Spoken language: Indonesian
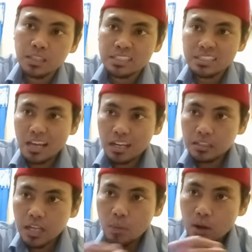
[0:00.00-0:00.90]
Sekarang
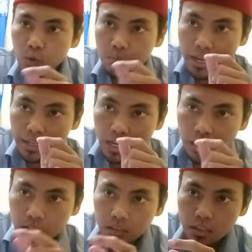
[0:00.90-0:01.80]
engkau aku
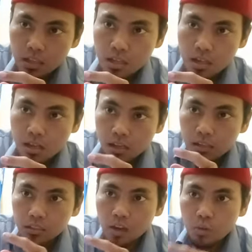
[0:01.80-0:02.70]
bayar,
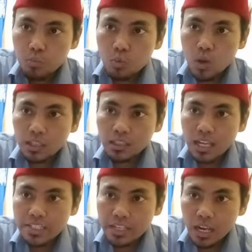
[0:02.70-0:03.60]
engkau
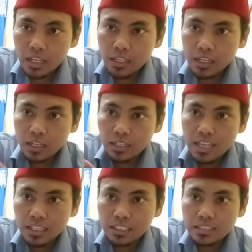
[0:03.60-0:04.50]
buatlah syair
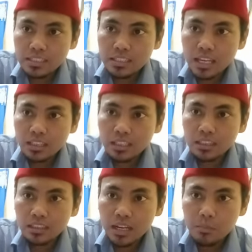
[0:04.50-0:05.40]
yang isinya
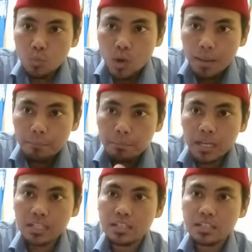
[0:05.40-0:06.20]
tentang Muhammad.